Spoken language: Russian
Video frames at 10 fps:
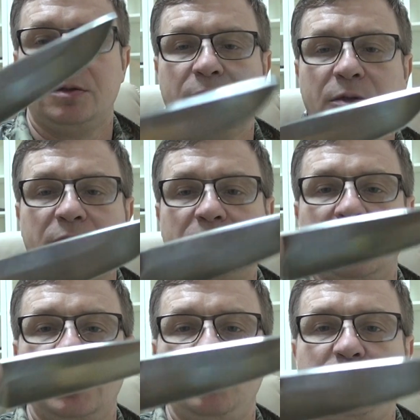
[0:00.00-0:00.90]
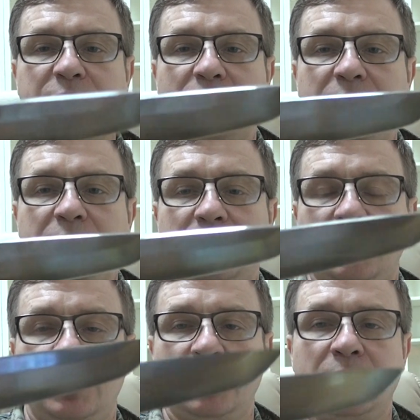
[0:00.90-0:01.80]
Ну, это для любителей
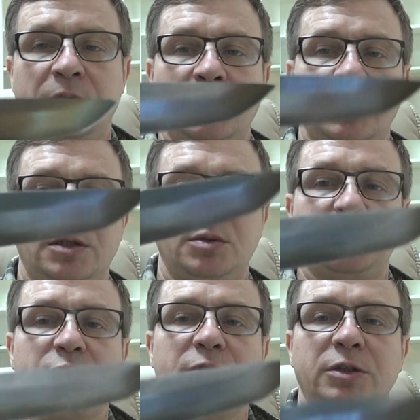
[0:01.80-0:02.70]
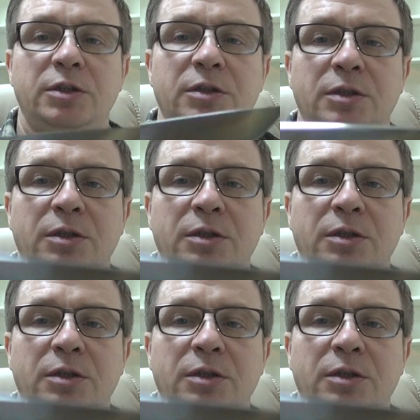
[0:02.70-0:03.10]
Японии.